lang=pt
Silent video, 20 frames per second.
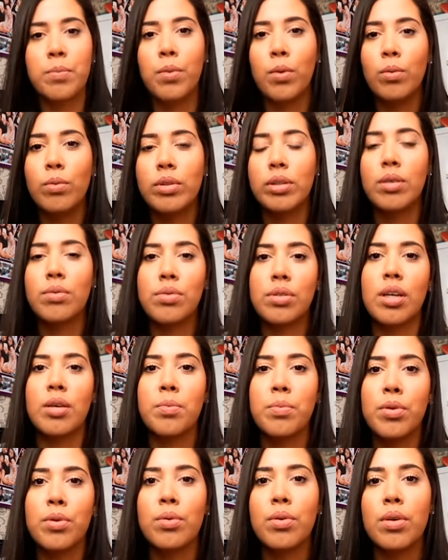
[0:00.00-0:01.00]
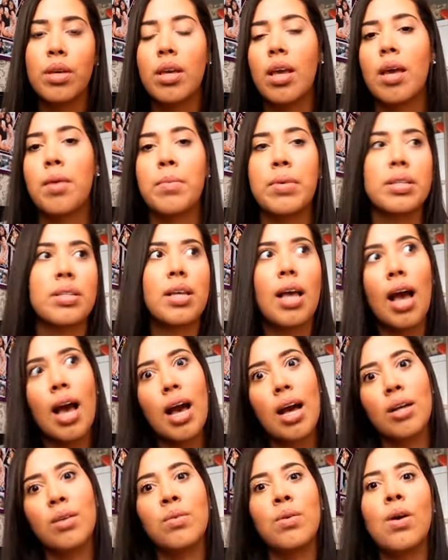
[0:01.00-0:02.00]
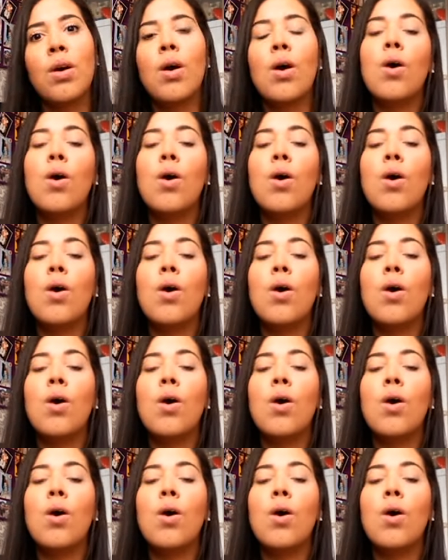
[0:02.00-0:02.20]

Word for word: bom e não sempre o que é mais caro